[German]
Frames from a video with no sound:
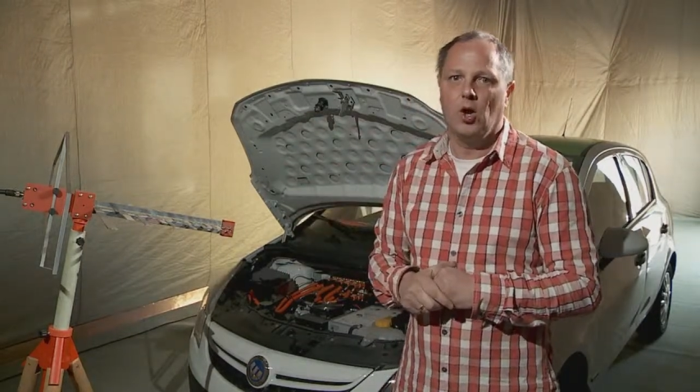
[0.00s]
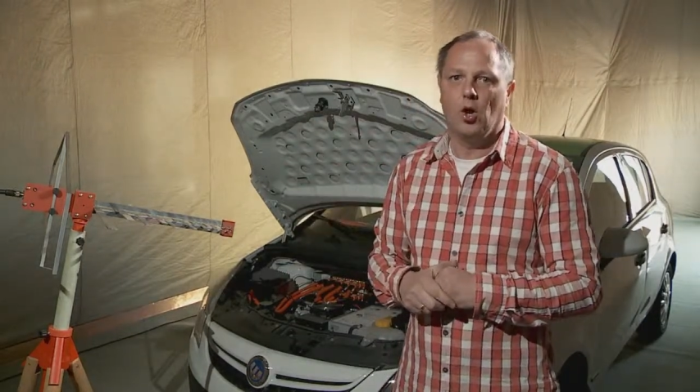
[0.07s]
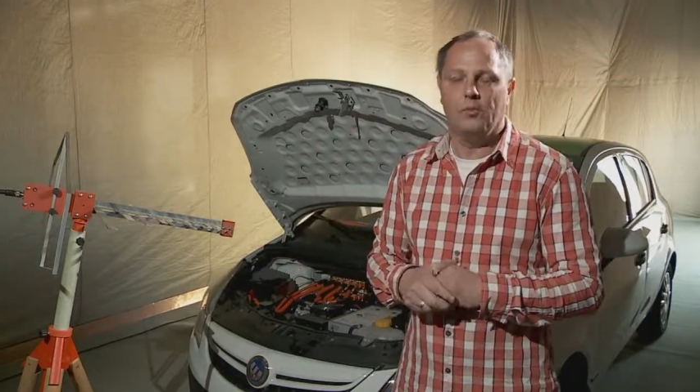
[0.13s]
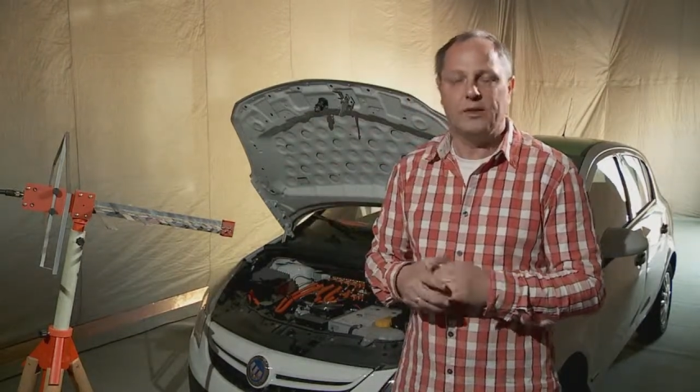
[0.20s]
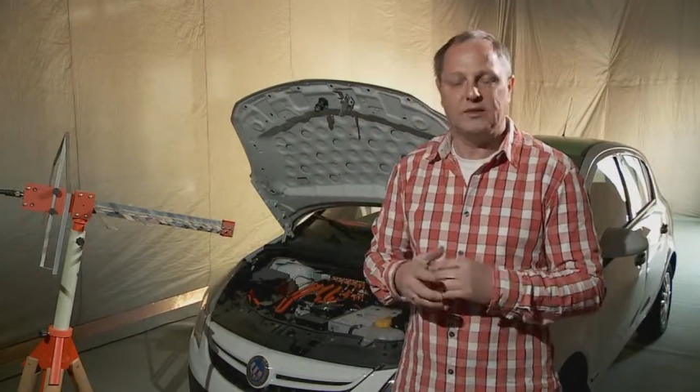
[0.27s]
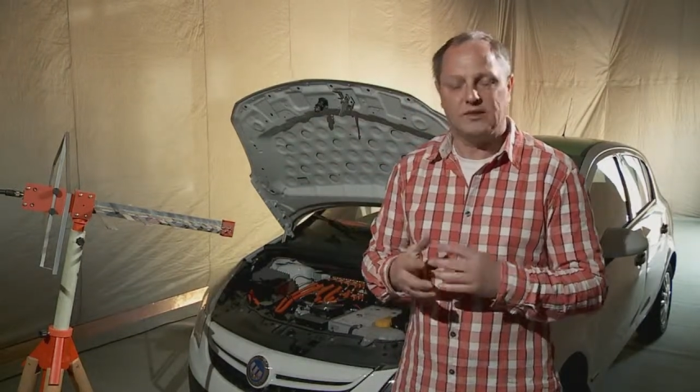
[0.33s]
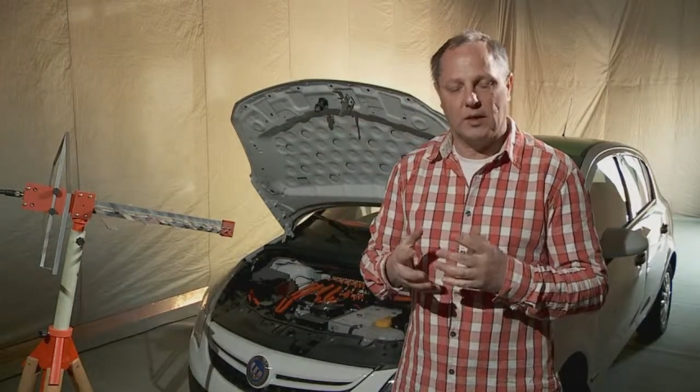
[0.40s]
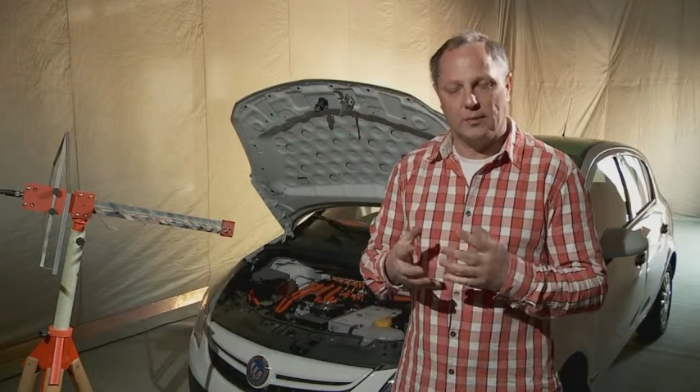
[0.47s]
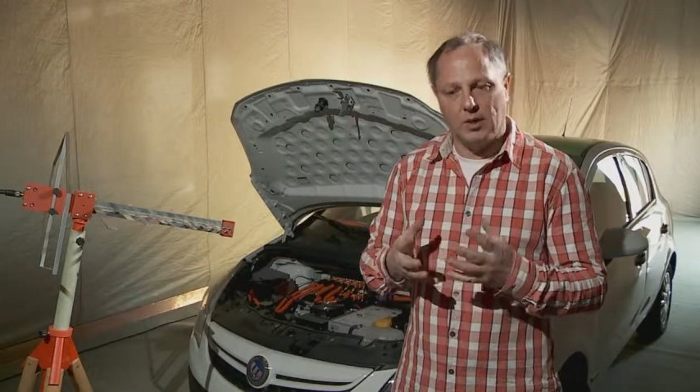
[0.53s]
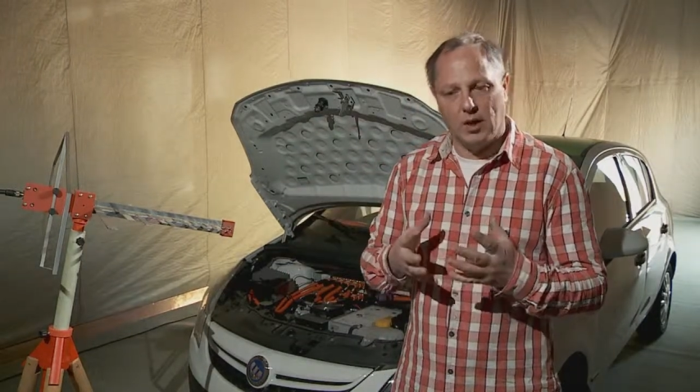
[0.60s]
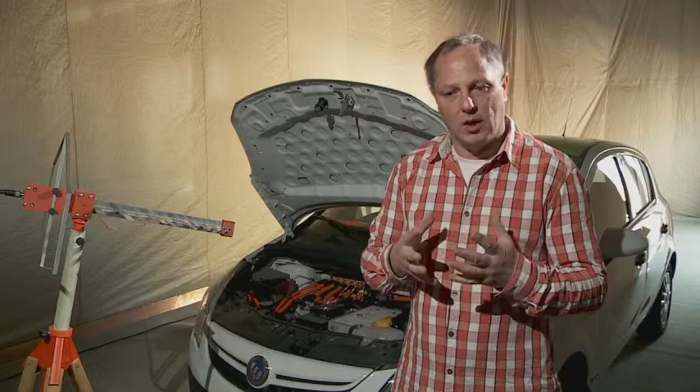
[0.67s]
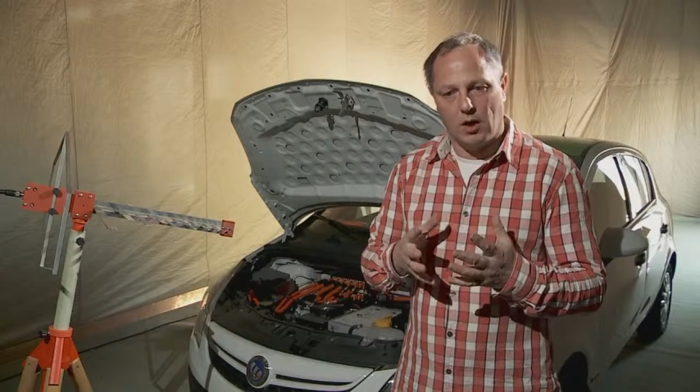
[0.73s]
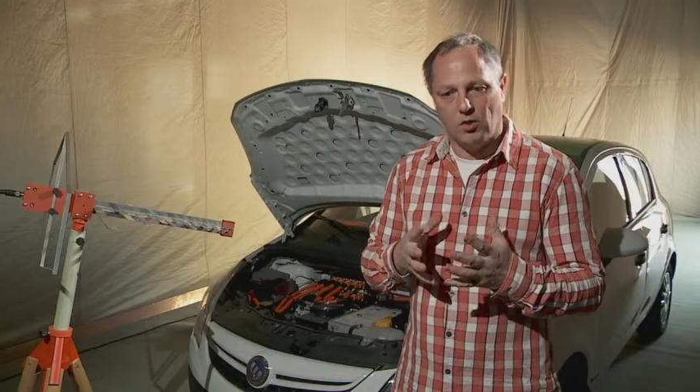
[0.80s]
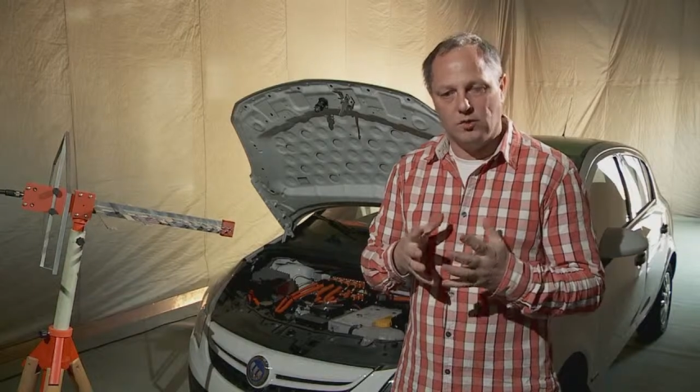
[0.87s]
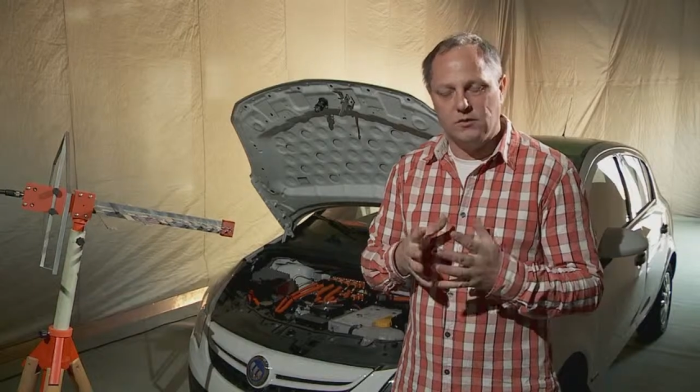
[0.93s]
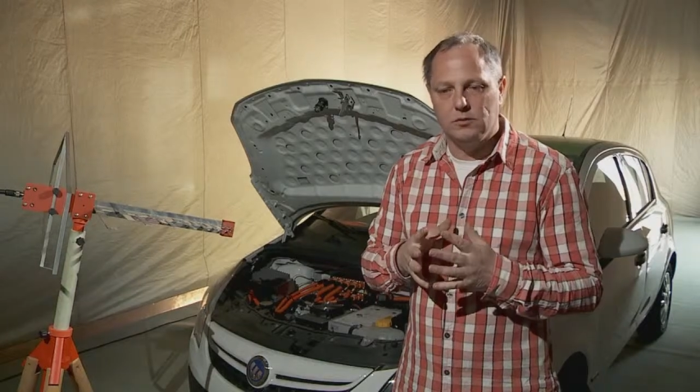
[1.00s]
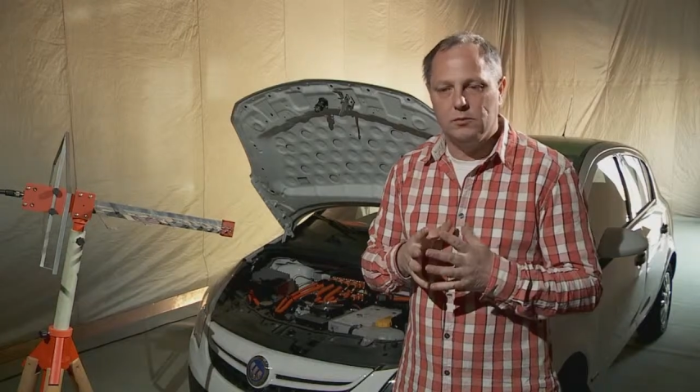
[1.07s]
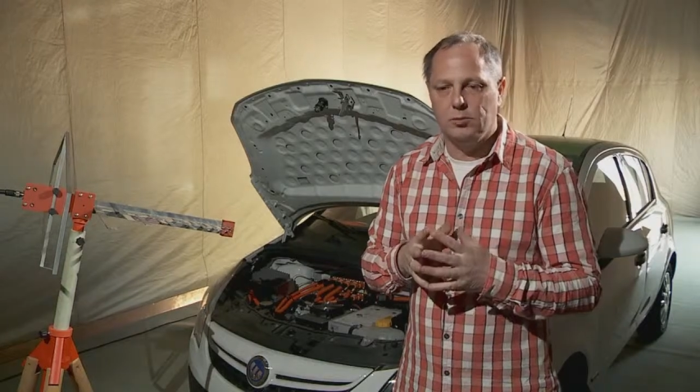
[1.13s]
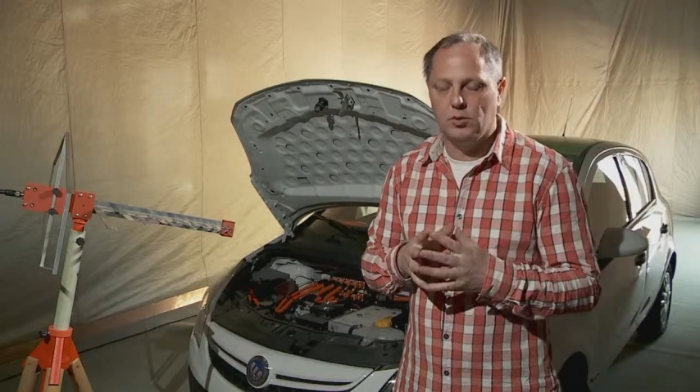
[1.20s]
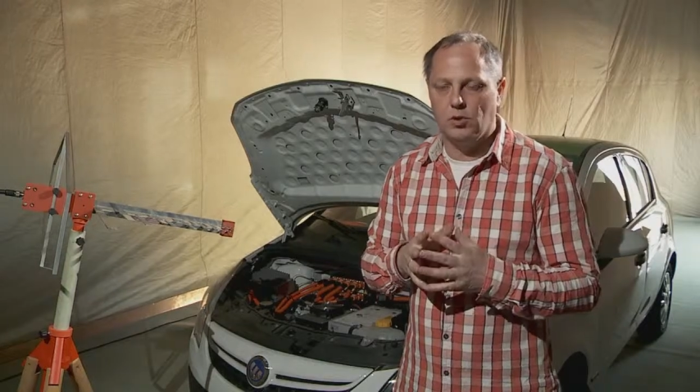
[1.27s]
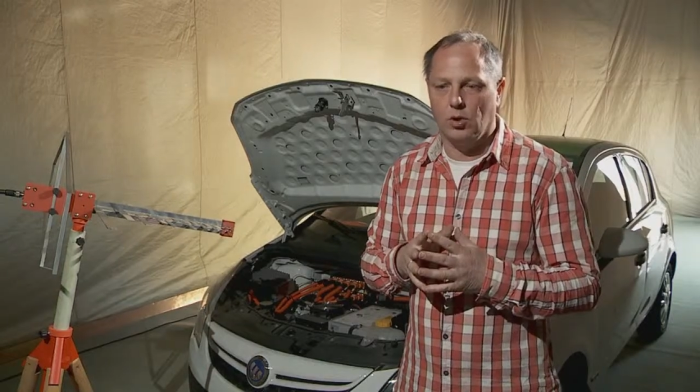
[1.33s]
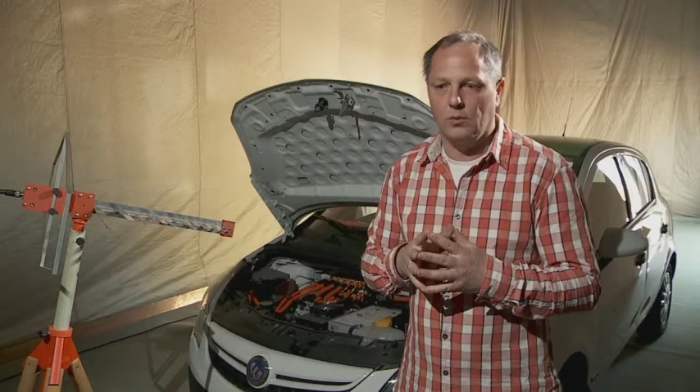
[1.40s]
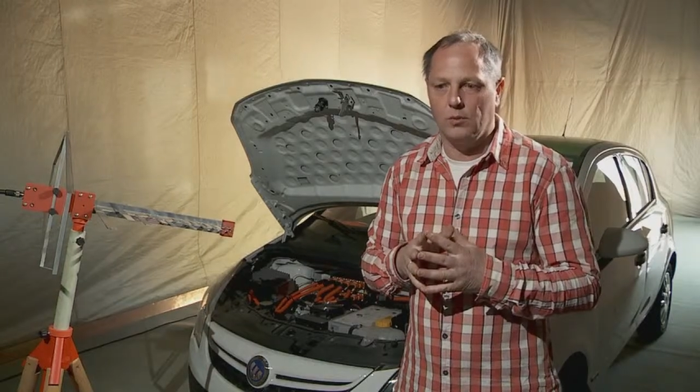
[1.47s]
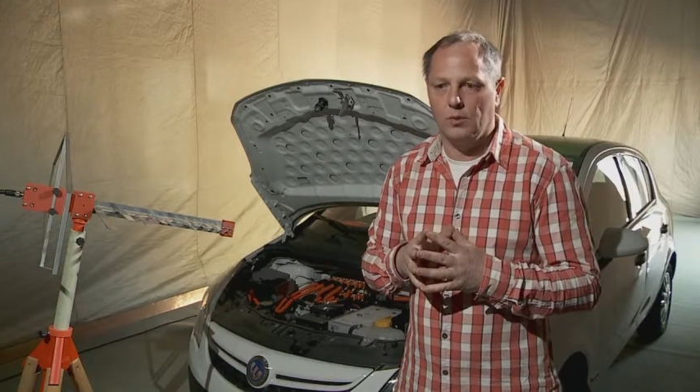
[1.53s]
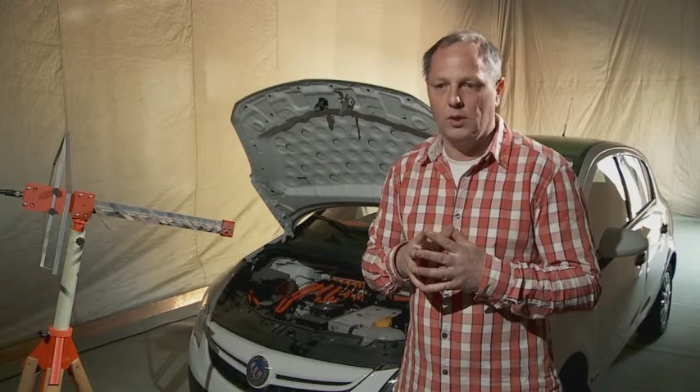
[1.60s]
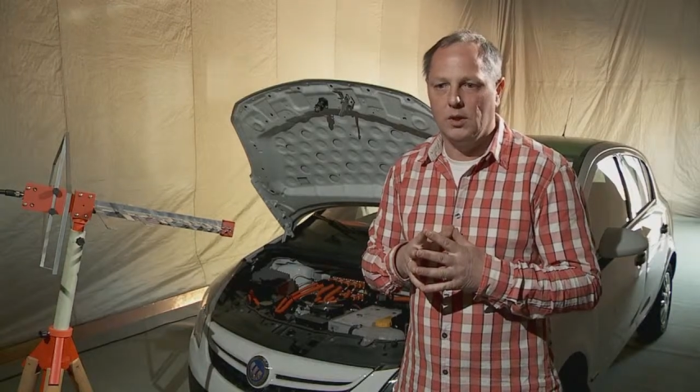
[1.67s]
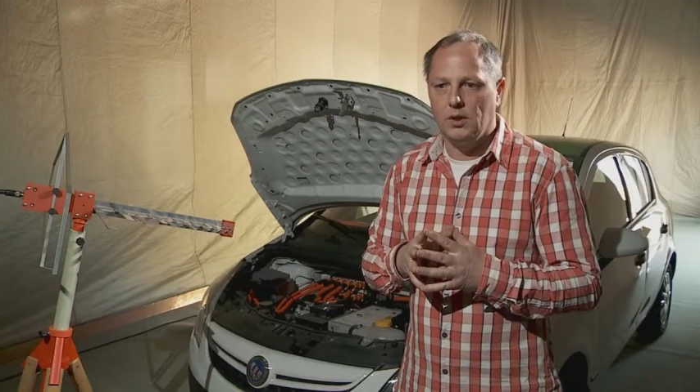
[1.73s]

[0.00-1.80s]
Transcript: Um jetzt aber herauszubekommen,